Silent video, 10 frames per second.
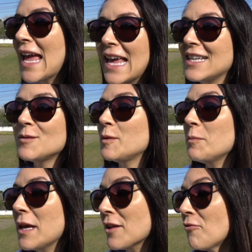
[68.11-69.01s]
eles
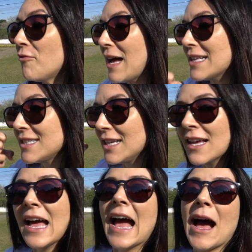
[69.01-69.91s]
primeiro fazem
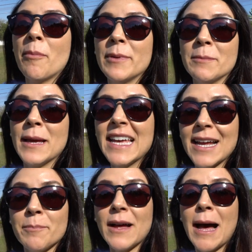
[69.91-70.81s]
a
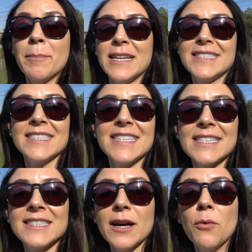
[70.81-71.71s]
primeira
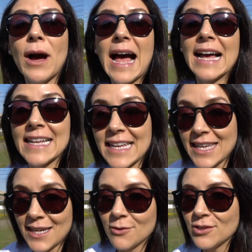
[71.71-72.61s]
apresentação
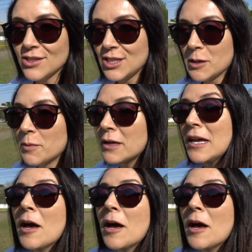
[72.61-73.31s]
aqui em Curitiba